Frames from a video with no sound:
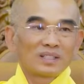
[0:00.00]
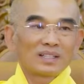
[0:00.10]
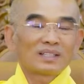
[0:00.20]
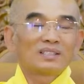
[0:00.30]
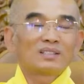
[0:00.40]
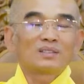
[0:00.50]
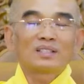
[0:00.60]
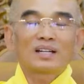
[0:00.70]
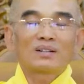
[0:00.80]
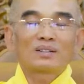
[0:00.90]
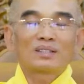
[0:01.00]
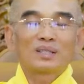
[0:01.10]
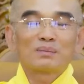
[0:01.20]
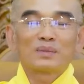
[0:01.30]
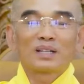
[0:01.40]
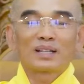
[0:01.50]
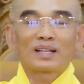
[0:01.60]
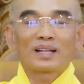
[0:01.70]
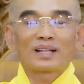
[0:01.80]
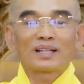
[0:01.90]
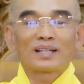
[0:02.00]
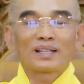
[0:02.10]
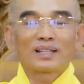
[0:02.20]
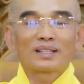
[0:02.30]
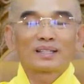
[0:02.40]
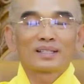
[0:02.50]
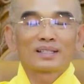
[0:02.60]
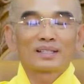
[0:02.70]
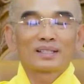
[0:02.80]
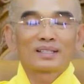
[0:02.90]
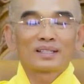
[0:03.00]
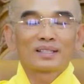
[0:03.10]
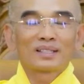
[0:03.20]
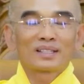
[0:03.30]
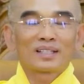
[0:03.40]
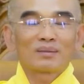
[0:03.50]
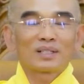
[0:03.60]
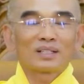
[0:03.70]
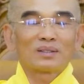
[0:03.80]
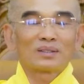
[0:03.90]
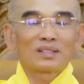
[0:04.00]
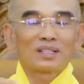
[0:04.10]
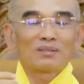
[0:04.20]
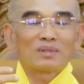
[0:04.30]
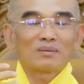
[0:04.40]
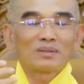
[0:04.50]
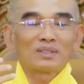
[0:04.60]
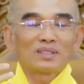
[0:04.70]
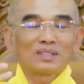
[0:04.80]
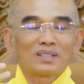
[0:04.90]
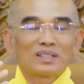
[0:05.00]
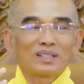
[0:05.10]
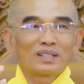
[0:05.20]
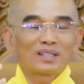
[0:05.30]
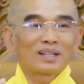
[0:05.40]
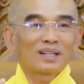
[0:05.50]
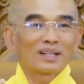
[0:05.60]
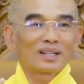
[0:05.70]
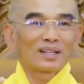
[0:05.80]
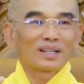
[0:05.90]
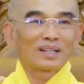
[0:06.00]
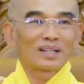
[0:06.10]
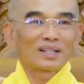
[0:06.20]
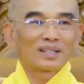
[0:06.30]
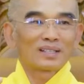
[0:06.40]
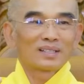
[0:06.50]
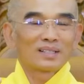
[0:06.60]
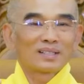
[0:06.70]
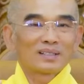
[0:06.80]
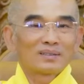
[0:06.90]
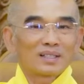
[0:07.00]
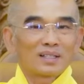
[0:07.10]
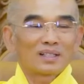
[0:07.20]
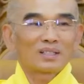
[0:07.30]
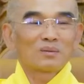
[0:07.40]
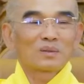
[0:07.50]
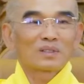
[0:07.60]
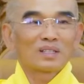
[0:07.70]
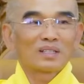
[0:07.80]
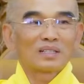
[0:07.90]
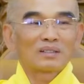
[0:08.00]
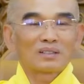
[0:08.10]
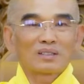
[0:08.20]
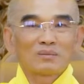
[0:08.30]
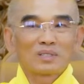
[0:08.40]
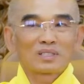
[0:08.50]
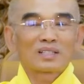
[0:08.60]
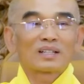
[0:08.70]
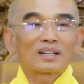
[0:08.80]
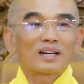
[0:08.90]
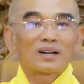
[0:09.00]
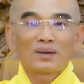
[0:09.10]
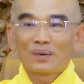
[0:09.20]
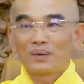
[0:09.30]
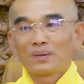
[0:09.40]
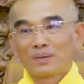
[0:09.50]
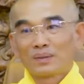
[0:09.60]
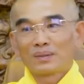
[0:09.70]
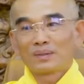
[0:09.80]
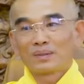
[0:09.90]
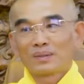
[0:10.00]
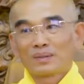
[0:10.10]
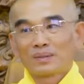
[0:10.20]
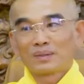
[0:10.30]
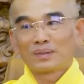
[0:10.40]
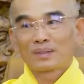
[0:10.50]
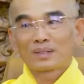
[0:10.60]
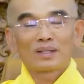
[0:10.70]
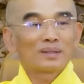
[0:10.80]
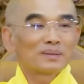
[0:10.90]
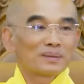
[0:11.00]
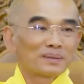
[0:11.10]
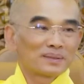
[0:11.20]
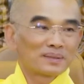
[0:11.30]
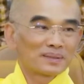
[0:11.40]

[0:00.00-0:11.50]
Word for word: mình nghe nhói đau cái tim mình cái cái bắt đầu cái hình bóng của người đó hiện ra. Và họ nói một lời nào đó mình rất là đau, có không?